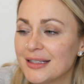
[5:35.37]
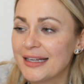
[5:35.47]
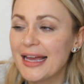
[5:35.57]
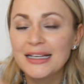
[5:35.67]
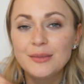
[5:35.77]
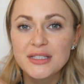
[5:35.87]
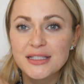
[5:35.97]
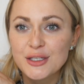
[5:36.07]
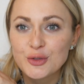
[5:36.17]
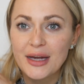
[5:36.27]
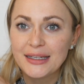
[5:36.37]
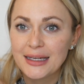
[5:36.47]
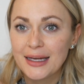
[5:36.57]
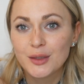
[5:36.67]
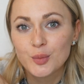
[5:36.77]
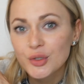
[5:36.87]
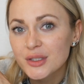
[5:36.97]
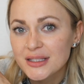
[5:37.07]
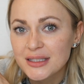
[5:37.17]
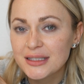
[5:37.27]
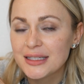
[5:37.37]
Danach nimmt sie sich so eine kleine Bürste.